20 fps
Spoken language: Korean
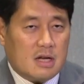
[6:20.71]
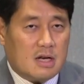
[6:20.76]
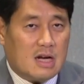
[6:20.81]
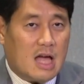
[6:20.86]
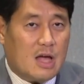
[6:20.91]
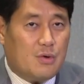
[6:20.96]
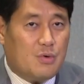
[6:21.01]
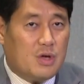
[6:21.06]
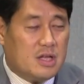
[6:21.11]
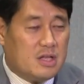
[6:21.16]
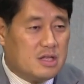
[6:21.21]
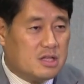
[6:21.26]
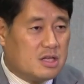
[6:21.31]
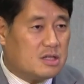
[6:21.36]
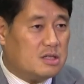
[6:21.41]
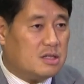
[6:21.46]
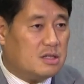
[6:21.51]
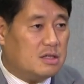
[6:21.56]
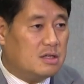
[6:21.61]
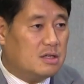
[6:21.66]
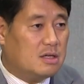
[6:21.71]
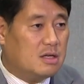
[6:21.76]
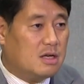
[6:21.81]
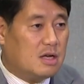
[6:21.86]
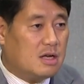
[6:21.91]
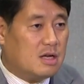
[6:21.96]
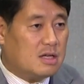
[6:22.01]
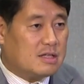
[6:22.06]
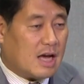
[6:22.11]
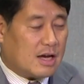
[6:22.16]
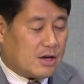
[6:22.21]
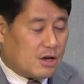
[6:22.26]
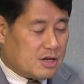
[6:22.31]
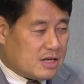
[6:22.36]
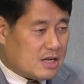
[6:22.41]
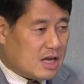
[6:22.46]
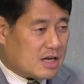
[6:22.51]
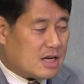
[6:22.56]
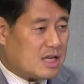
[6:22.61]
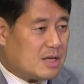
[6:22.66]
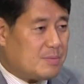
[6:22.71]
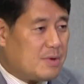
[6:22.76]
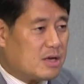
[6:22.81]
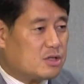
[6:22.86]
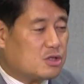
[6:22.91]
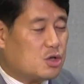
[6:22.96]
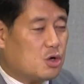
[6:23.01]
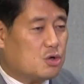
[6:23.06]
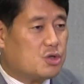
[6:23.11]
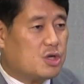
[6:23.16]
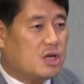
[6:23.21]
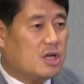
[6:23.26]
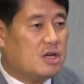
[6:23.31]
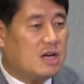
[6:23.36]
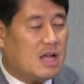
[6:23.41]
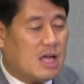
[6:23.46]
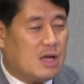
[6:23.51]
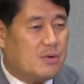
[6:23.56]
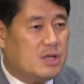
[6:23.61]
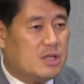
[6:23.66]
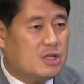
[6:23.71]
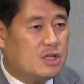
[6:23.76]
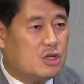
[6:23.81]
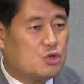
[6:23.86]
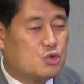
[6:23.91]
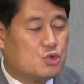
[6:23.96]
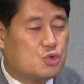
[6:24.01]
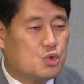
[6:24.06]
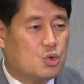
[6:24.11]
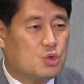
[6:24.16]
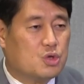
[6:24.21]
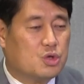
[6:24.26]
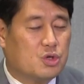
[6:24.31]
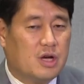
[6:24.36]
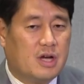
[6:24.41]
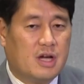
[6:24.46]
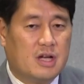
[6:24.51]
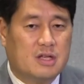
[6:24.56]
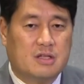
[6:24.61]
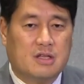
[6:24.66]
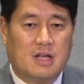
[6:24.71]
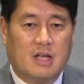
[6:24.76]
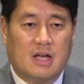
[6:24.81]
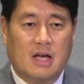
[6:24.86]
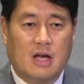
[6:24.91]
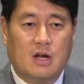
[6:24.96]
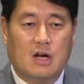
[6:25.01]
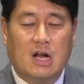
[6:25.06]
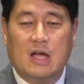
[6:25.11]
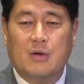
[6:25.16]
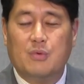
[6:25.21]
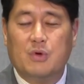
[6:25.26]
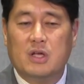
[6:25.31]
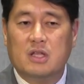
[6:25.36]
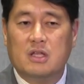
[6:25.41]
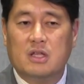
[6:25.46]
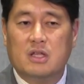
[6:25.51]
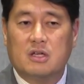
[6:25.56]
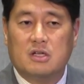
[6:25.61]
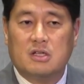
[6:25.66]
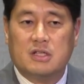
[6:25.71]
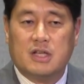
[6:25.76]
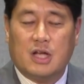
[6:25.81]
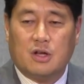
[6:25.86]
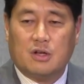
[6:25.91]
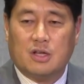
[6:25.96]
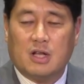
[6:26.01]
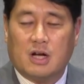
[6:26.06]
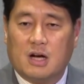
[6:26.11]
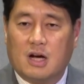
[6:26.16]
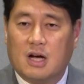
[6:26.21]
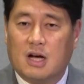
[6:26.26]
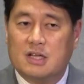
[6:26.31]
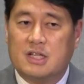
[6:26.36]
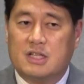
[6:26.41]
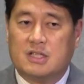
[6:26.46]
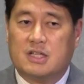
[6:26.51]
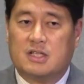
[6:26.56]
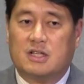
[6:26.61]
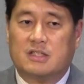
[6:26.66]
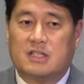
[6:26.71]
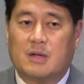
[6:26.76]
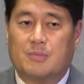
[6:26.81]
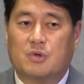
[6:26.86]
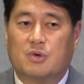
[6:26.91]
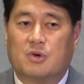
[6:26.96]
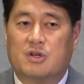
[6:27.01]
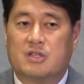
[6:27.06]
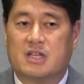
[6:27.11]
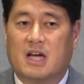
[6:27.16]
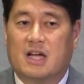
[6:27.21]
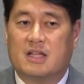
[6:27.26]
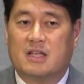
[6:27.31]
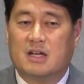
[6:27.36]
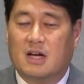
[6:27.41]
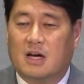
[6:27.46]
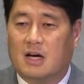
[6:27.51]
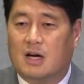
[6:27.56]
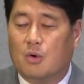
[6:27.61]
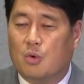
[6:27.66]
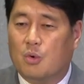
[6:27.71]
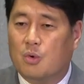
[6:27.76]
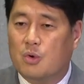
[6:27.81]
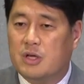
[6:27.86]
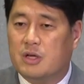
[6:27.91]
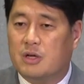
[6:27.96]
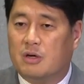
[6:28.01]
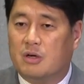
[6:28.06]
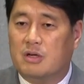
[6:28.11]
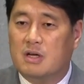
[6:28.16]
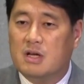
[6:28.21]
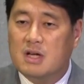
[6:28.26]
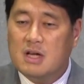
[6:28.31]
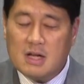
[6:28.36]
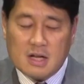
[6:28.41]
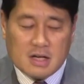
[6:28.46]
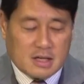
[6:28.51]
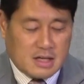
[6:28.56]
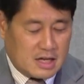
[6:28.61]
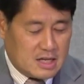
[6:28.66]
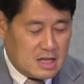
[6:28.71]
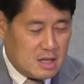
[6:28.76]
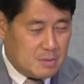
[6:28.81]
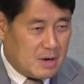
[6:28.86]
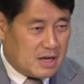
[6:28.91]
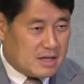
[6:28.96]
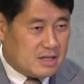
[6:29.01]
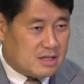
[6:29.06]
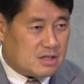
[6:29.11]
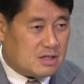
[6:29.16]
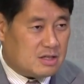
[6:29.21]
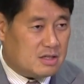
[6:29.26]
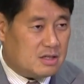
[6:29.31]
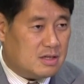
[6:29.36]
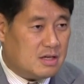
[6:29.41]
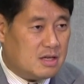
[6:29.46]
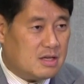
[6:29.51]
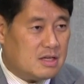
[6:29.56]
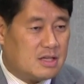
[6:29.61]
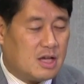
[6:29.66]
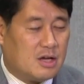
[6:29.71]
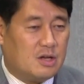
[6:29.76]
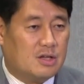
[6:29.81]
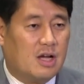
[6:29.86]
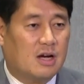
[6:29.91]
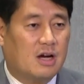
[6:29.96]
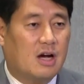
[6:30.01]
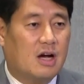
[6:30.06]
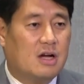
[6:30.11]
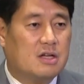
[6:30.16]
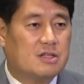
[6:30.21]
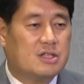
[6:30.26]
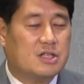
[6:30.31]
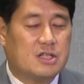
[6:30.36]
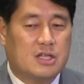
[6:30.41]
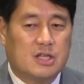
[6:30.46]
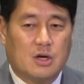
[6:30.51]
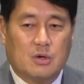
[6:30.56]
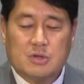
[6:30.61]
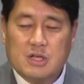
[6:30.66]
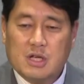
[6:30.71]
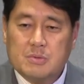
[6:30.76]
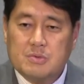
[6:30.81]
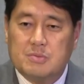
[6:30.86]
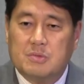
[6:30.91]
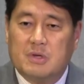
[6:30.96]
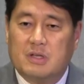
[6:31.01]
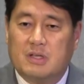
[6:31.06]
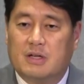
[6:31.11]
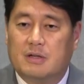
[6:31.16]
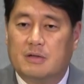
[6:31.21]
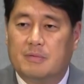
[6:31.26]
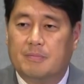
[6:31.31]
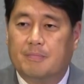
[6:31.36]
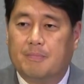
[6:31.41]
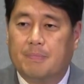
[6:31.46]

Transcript: 레위인들 당연히 하나님의 그 성전에는 레위인들이 수종을 들어야 하는데 레위인들을 데려다가 제사장 삼는 것이 아니라 오히려 그냥 일반인들 데려다가 제사장으로 삼습니다.